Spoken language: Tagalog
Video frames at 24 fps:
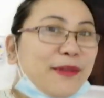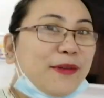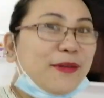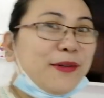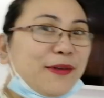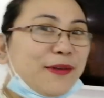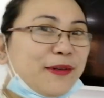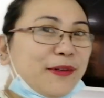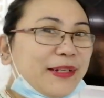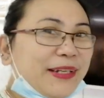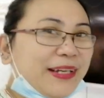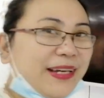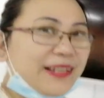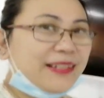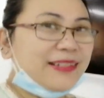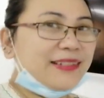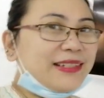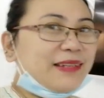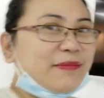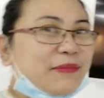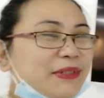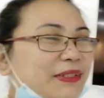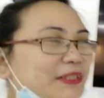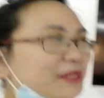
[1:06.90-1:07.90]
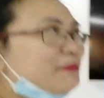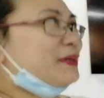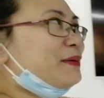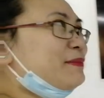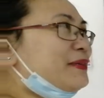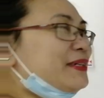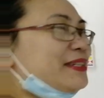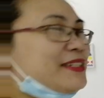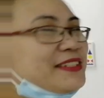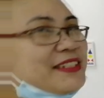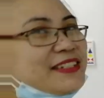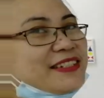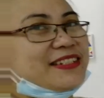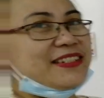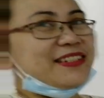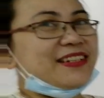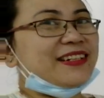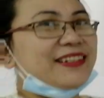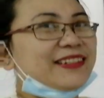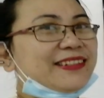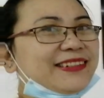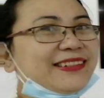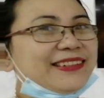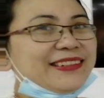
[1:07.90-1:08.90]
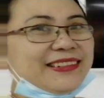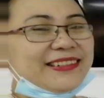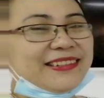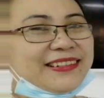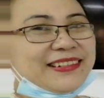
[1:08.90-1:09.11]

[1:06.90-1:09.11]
dito. Yan, 75 inches yan.